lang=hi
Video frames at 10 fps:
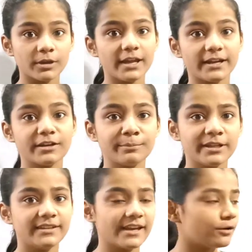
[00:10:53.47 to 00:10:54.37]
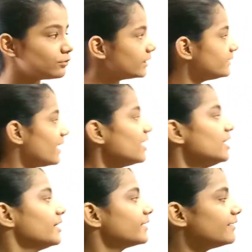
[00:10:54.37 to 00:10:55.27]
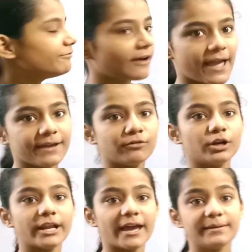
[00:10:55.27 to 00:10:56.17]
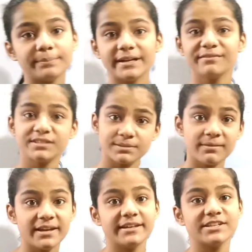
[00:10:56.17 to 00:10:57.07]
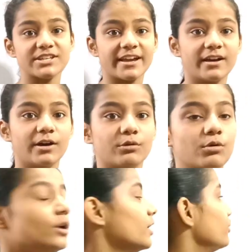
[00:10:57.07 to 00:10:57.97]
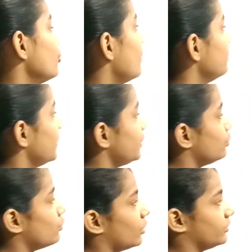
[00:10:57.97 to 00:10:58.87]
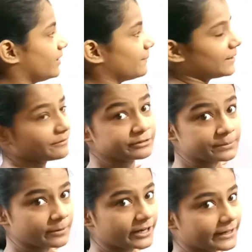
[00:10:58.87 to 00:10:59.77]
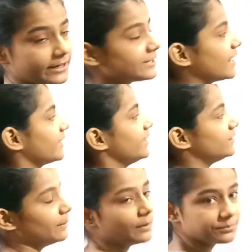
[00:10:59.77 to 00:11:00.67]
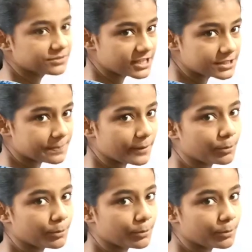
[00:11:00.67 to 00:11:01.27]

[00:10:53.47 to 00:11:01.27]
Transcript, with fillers: की हिंट में दिया हुआ था कि फाइव और नाइन पे डिविजिबिलिटी चेक करो तो हमने टू और थ्री पे डिविजिबिलिटी चेक की तब हम सिक्स पे